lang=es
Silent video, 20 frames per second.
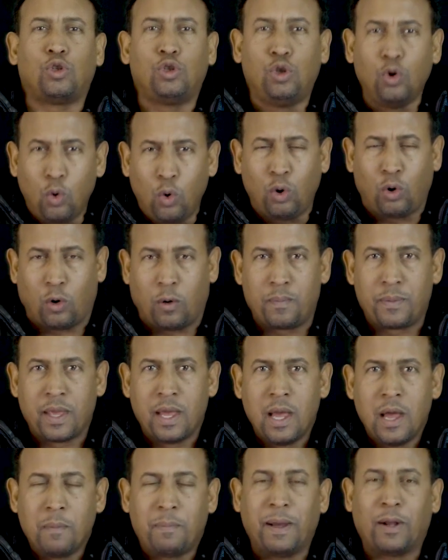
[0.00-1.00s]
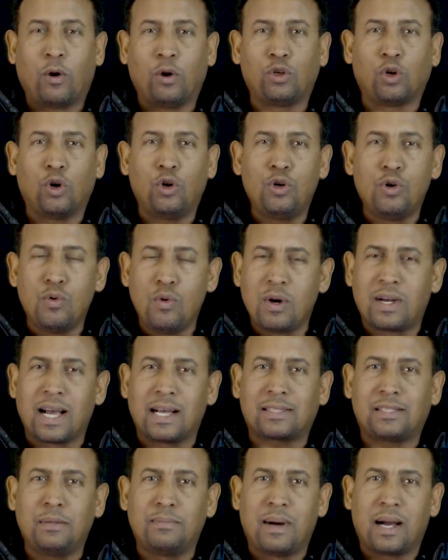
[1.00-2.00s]
duro, pero ellos
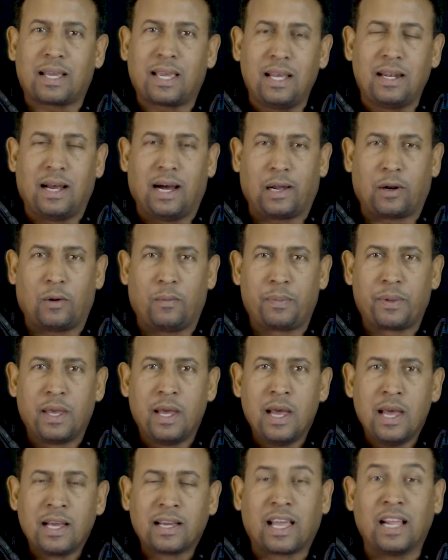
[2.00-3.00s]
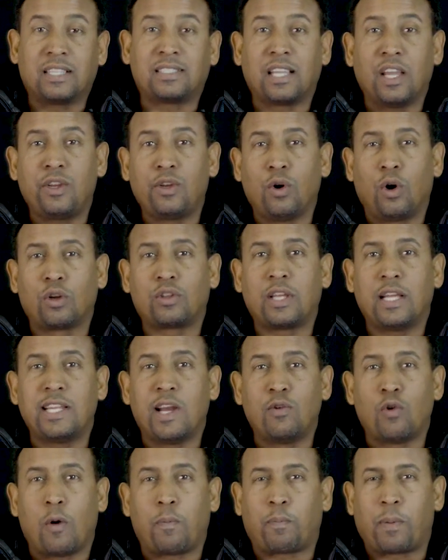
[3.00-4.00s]
nunca se imaginaron que el Señor
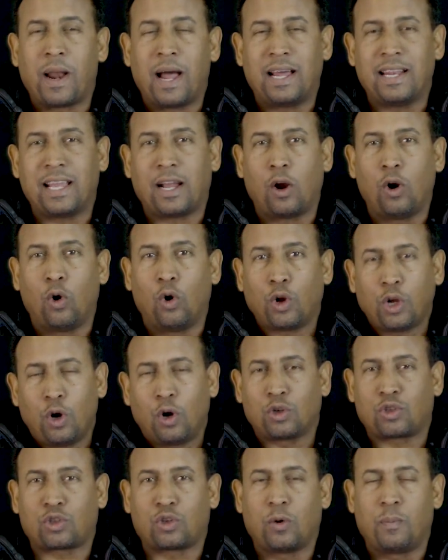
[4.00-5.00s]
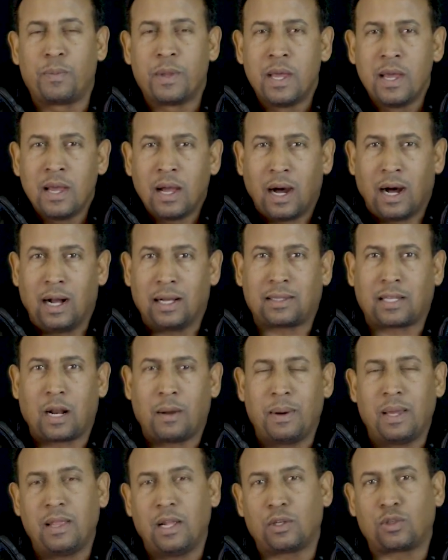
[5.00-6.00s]
tenía unos planes gloriosos a
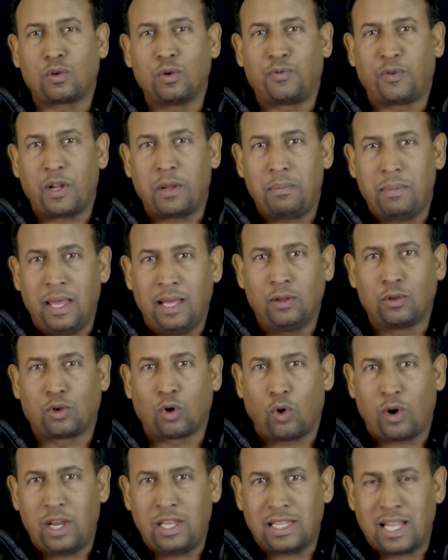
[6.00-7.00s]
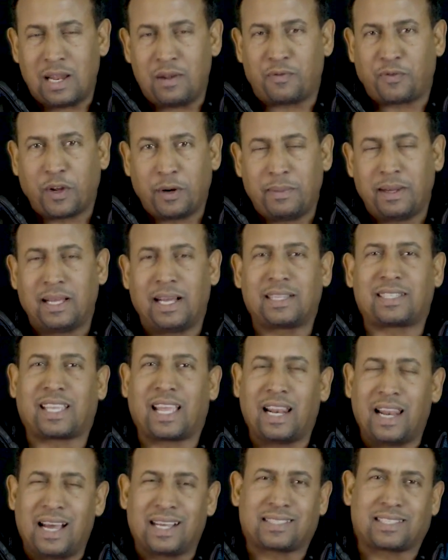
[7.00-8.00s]
través del sufrimiento y de la enfermedad
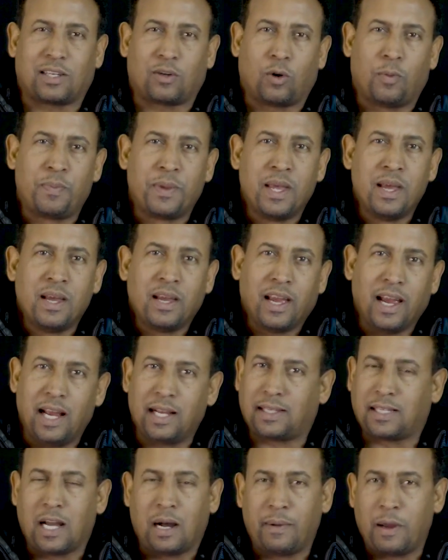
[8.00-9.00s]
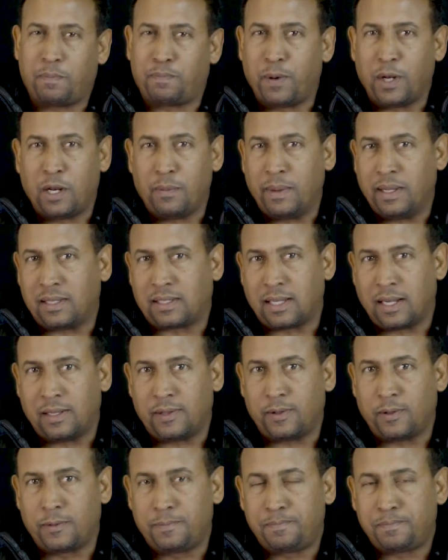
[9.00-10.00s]
que Lázaro estaba
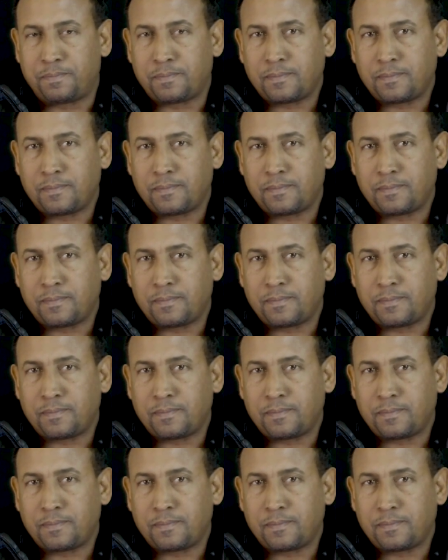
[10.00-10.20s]
experimentando.